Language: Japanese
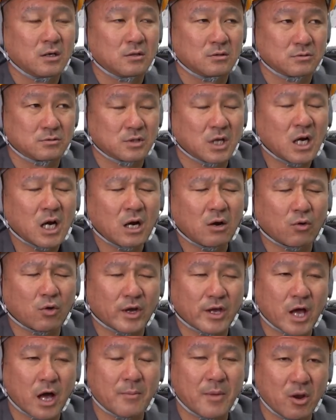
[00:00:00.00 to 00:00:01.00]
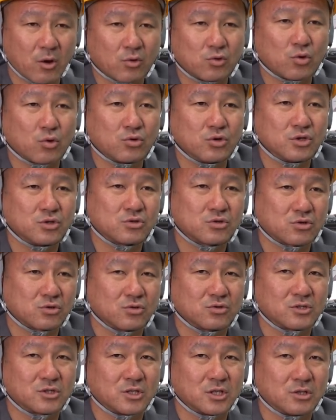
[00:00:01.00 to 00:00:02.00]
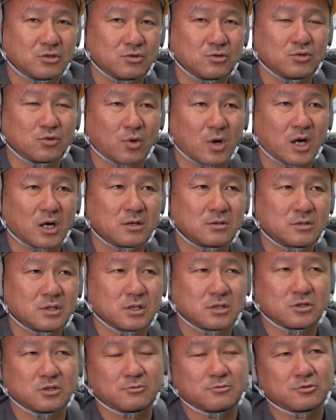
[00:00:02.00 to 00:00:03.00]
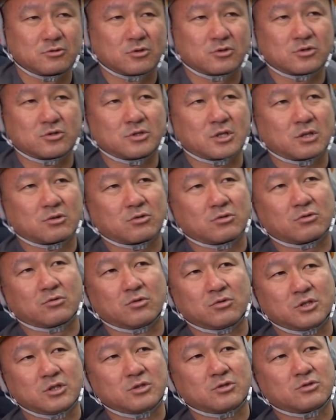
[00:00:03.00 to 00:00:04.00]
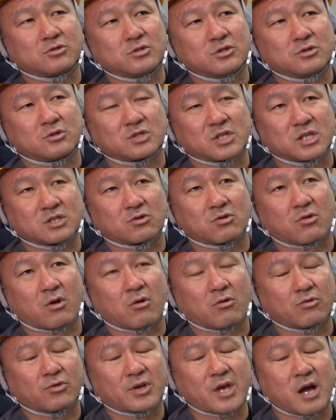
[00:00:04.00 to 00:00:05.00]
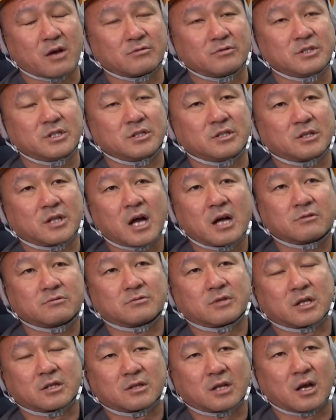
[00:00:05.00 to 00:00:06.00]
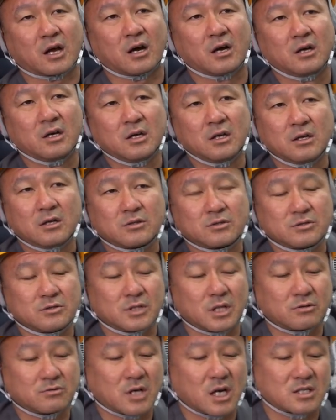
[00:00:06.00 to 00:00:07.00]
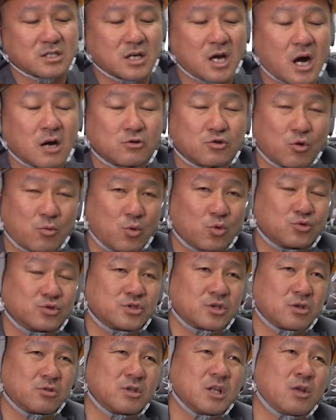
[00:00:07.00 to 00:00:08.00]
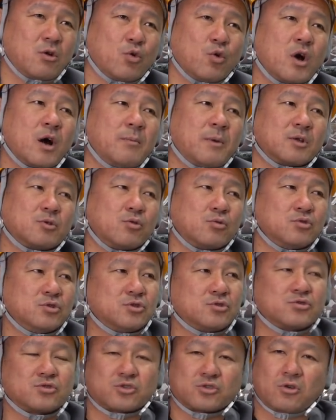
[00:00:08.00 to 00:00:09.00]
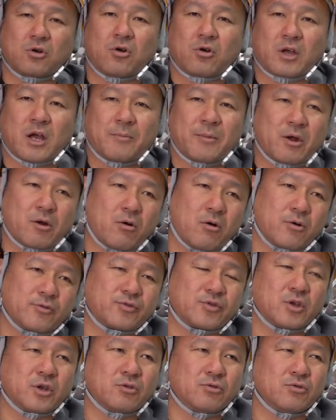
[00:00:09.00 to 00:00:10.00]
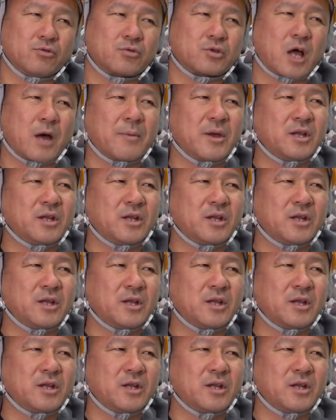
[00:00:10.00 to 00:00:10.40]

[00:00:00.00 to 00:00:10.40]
だから俺はやめろ、独立しろっていうのは、ね、自分のついてっとる5人、10人の社長が今度100人になるんだったら、ついていく価値があると思うんですけど、だって俺はまあ独立しろ、やめろっていうた